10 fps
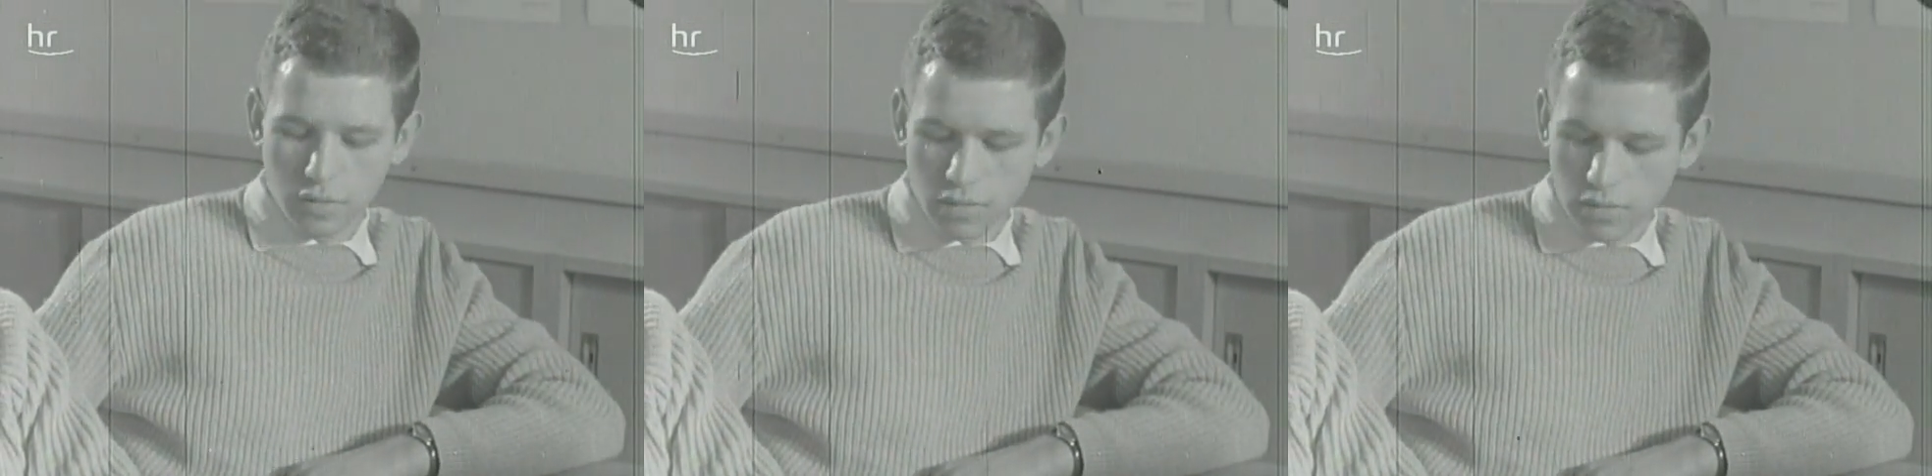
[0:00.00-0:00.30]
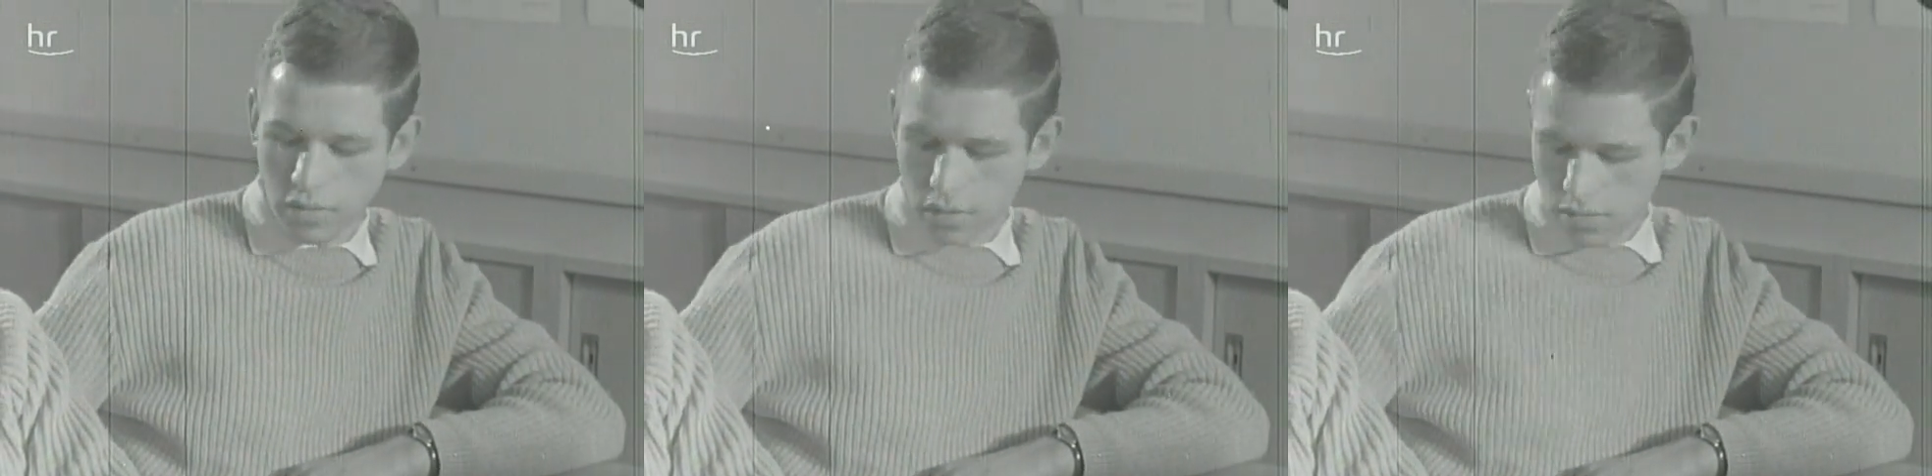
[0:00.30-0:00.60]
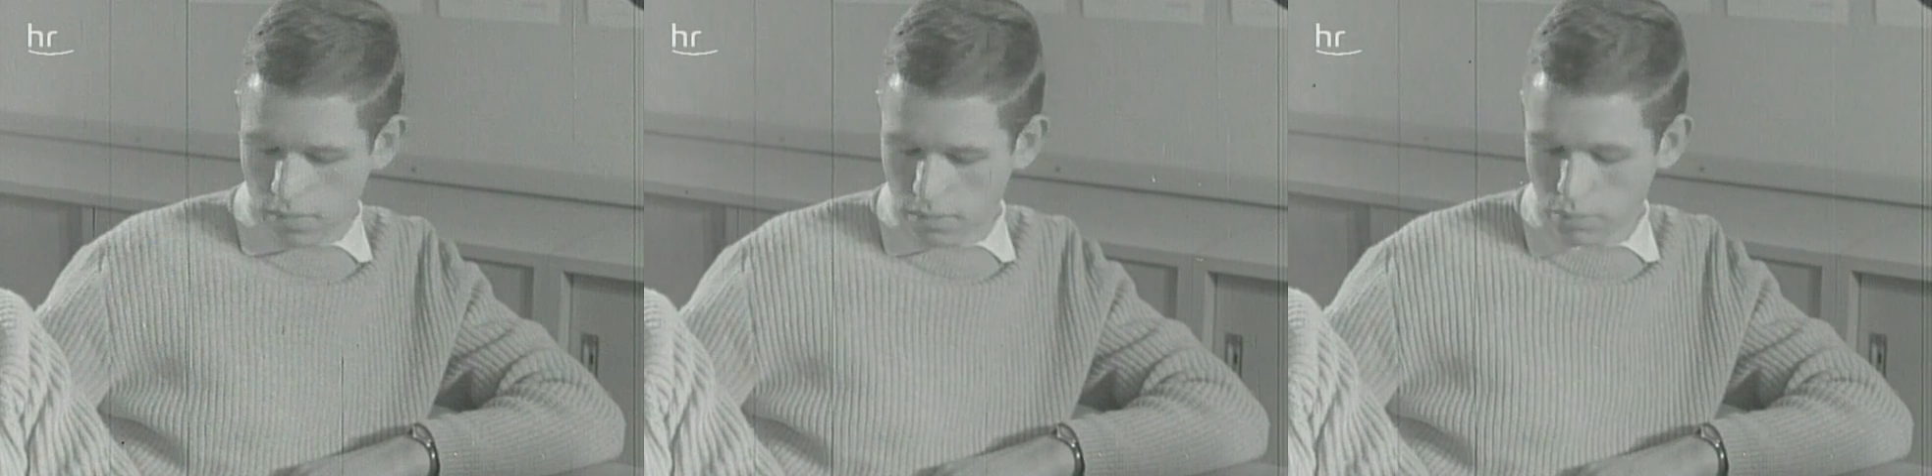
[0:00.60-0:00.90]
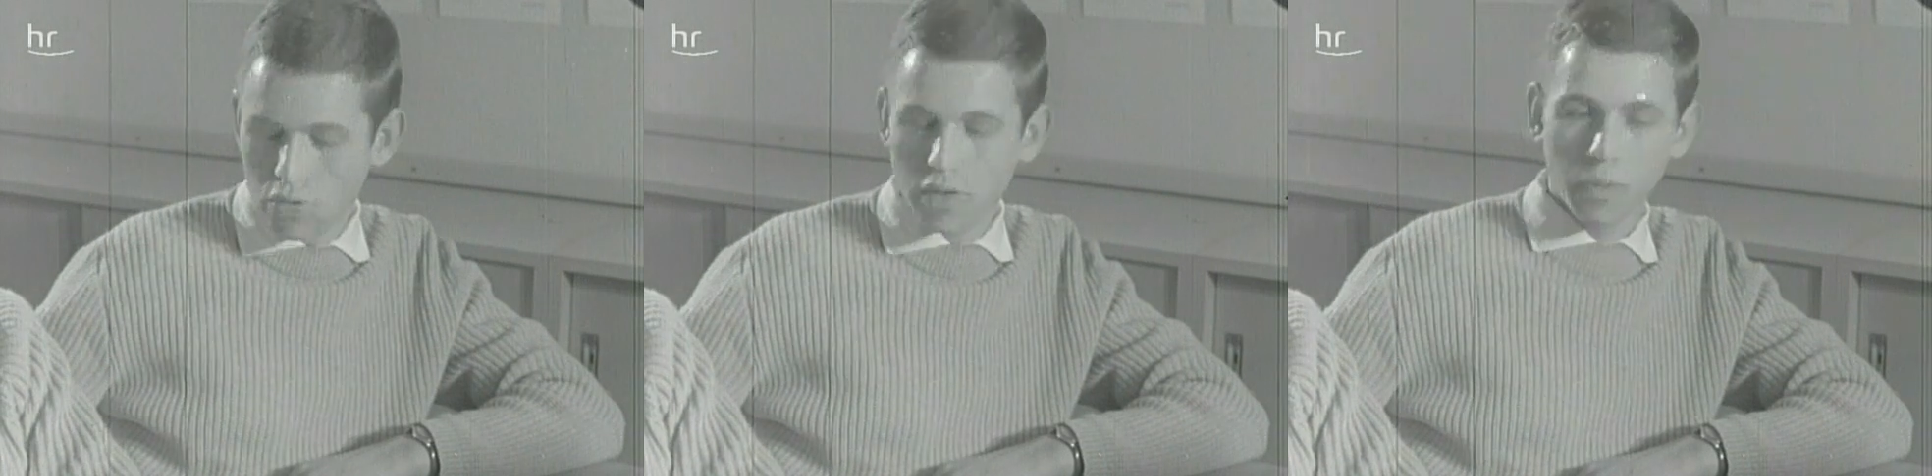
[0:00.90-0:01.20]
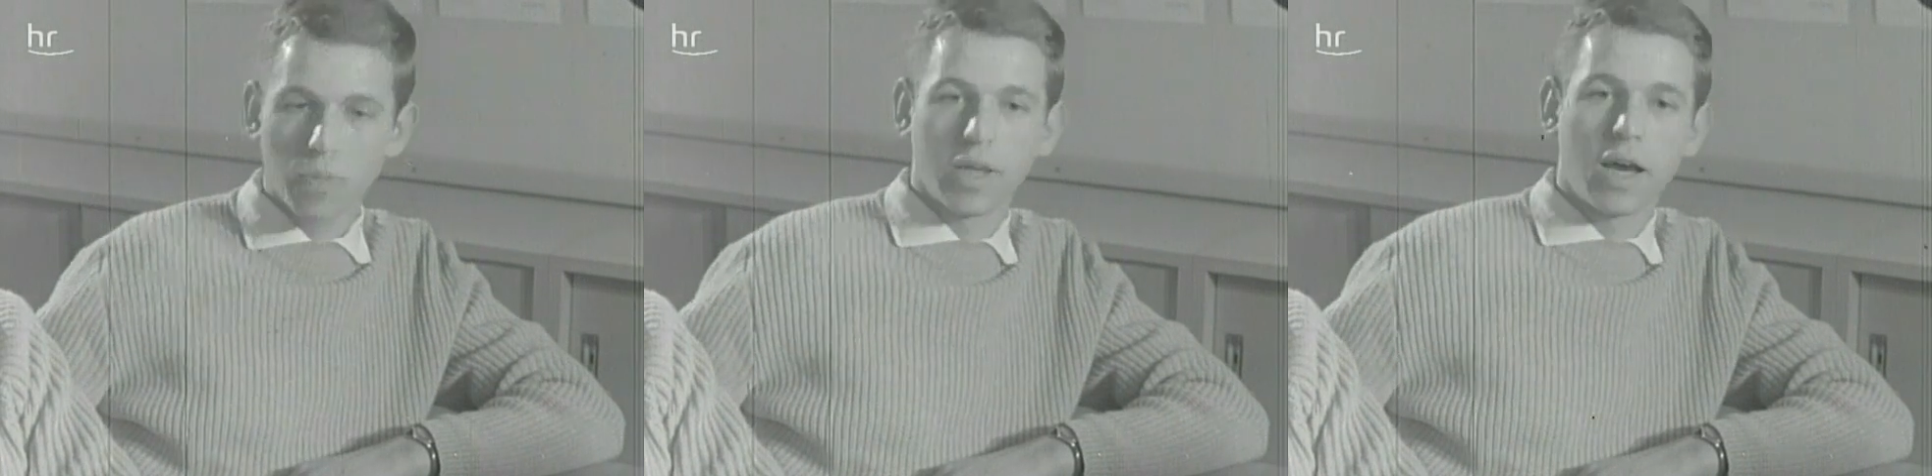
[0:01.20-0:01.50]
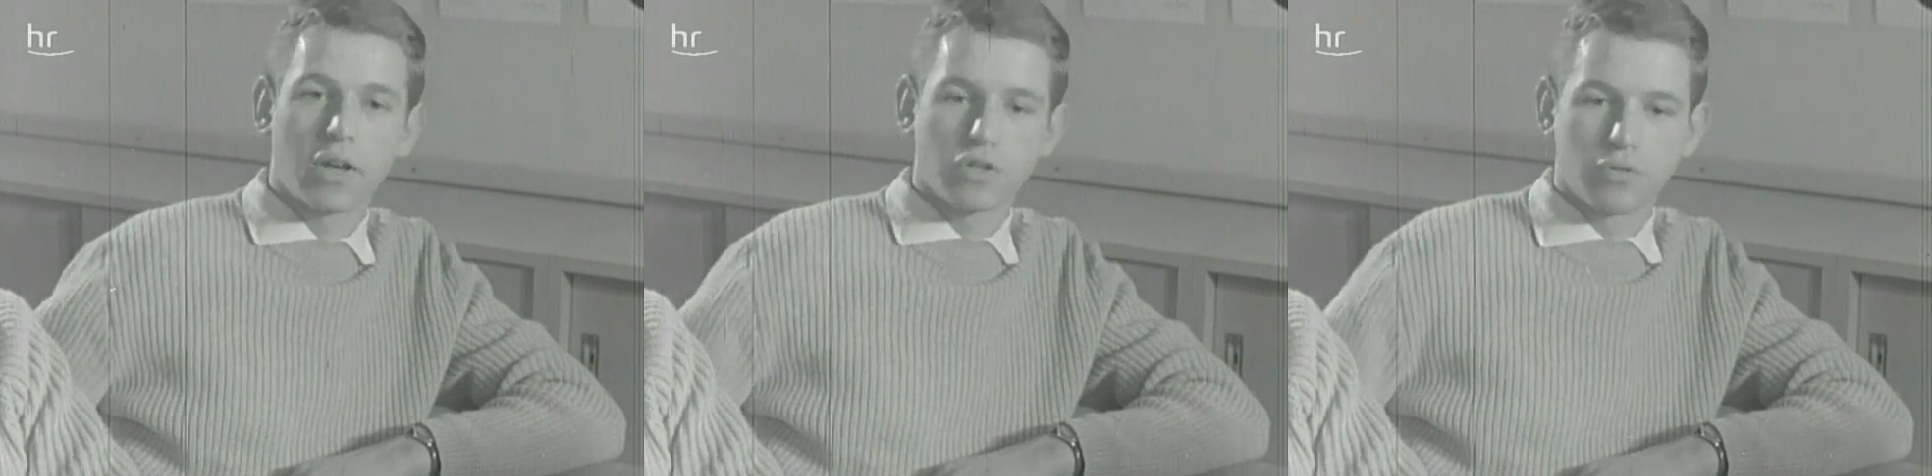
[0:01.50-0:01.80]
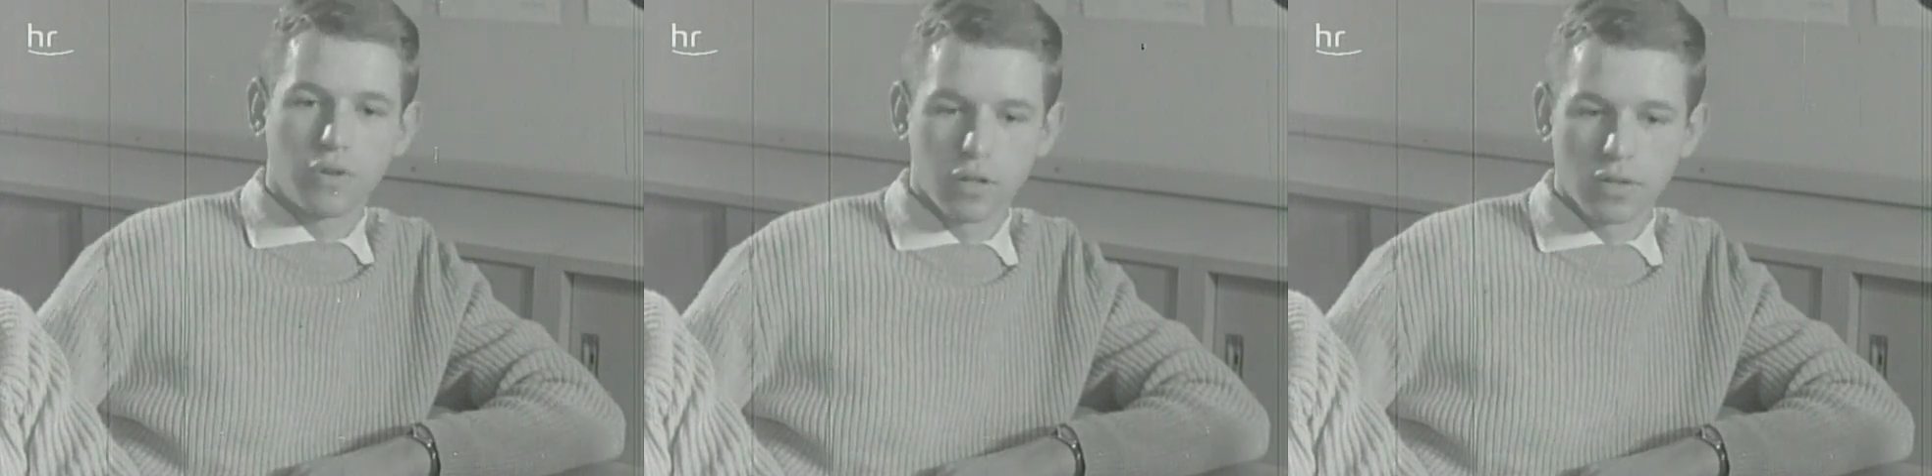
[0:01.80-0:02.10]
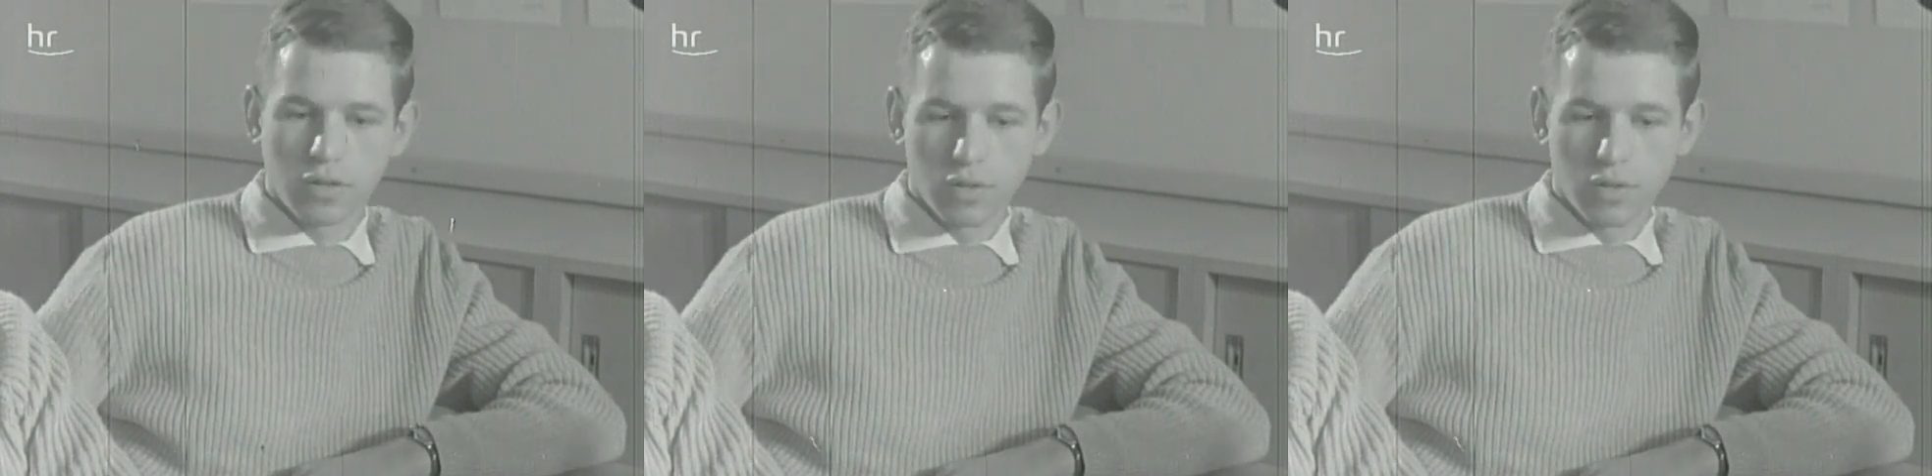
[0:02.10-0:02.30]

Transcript: unserer bundesrepublikanischen Volkes